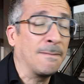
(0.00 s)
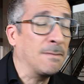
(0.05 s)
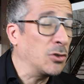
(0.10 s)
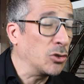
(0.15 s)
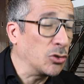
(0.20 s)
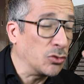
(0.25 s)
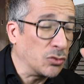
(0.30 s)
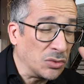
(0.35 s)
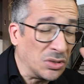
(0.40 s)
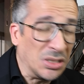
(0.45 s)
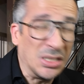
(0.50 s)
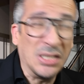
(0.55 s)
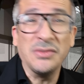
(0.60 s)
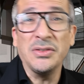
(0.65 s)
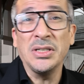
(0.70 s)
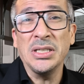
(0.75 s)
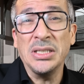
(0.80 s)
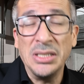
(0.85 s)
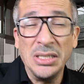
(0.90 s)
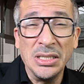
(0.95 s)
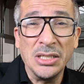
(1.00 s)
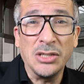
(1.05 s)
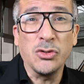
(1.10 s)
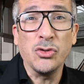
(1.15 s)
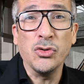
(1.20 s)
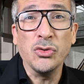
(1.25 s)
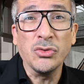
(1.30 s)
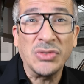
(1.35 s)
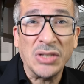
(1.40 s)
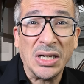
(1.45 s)
je vous avais dit
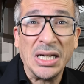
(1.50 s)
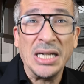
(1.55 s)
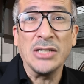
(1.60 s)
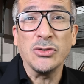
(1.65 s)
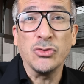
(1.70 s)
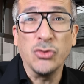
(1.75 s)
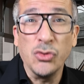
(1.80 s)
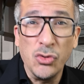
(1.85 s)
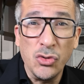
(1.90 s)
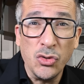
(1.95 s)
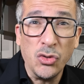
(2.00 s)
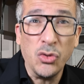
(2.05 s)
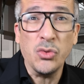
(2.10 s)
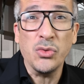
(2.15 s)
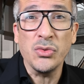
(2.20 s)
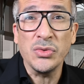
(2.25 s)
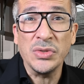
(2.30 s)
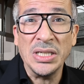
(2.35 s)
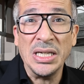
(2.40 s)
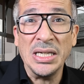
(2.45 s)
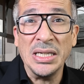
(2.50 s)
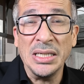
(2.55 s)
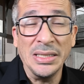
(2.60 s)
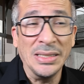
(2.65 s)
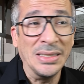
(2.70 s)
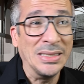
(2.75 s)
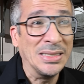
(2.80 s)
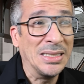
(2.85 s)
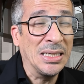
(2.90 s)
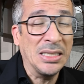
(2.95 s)
que le train de
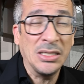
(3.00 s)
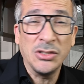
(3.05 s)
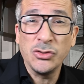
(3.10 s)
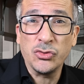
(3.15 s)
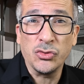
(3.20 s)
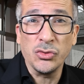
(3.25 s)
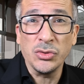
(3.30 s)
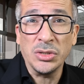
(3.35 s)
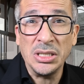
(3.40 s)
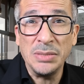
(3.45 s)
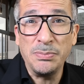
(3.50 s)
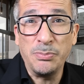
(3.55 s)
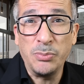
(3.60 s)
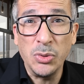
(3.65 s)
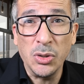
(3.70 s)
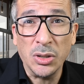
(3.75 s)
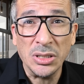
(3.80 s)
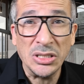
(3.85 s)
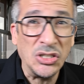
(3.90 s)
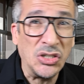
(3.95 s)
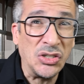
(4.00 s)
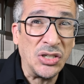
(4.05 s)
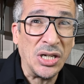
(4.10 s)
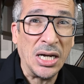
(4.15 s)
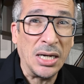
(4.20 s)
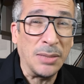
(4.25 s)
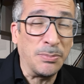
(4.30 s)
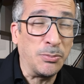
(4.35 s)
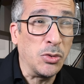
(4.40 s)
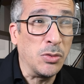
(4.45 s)
l'oseille, ceux qui pleurnichaient
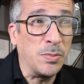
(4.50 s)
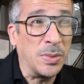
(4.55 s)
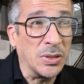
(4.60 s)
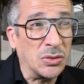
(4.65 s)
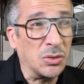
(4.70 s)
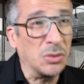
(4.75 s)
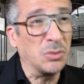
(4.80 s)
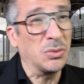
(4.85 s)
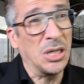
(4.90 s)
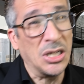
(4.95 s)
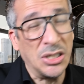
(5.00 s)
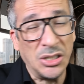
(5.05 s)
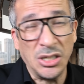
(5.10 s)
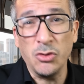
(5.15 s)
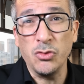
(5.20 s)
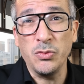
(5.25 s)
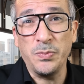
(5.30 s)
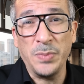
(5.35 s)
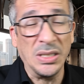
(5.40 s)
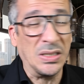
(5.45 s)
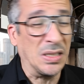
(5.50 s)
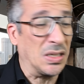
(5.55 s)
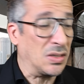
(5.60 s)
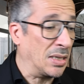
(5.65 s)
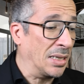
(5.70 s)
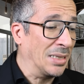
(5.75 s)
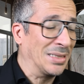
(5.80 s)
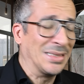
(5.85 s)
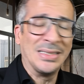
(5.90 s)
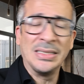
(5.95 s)
un peu parce que ouais j'ai loupé
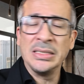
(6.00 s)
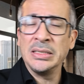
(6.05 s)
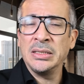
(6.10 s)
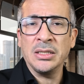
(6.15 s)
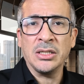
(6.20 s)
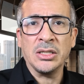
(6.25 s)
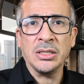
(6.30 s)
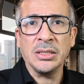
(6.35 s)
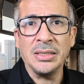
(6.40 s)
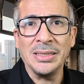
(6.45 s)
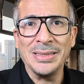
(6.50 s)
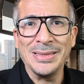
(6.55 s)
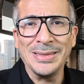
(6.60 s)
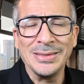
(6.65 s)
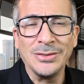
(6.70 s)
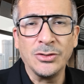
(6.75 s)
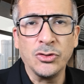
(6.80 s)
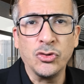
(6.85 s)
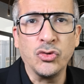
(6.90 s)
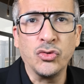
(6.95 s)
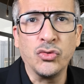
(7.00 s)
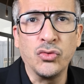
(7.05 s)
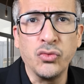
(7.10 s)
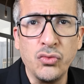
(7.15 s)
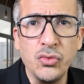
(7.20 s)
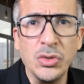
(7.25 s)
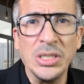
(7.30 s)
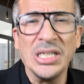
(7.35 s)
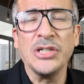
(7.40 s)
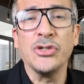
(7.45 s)
Tesla,
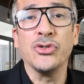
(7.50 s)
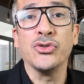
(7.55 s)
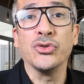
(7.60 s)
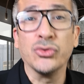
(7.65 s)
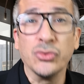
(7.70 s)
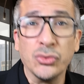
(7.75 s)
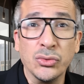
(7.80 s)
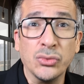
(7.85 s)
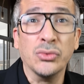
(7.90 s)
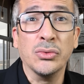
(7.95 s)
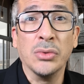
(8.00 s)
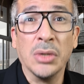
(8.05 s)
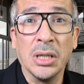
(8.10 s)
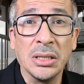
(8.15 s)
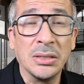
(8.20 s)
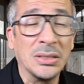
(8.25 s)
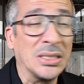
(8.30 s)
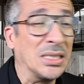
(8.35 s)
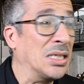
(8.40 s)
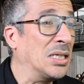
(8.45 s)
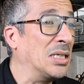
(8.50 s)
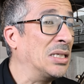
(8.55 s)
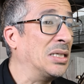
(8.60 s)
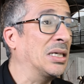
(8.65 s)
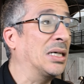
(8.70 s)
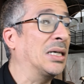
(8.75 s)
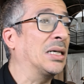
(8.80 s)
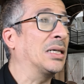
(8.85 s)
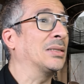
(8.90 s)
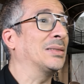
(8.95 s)
tous les jours, il y
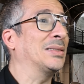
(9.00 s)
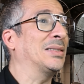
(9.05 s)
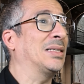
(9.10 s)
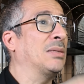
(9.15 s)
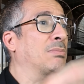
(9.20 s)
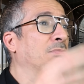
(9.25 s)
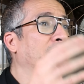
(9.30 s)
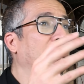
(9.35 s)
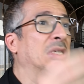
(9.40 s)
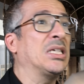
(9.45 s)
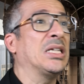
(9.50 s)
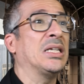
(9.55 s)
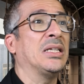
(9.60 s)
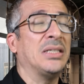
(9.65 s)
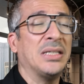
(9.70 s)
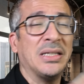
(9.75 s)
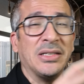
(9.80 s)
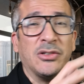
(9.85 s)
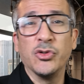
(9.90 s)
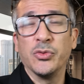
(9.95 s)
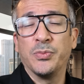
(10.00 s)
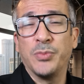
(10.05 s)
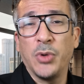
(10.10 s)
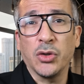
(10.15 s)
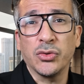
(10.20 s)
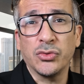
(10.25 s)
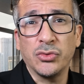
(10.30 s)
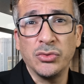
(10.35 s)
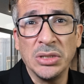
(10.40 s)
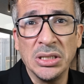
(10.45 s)
a des milliers
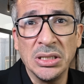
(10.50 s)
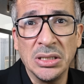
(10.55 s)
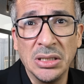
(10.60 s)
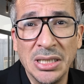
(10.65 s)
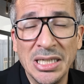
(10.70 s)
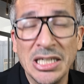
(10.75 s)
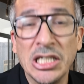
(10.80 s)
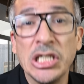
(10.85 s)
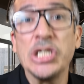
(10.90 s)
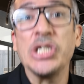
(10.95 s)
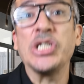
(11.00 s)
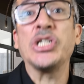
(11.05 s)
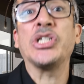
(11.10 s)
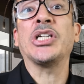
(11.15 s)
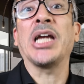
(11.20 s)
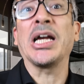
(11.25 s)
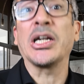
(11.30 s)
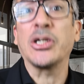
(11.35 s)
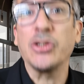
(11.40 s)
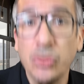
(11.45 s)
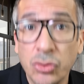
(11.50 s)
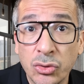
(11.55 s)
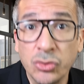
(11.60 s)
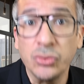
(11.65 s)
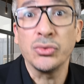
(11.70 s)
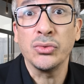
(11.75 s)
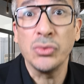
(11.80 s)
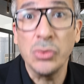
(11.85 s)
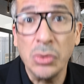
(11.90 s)
d'opportunités chaque jour.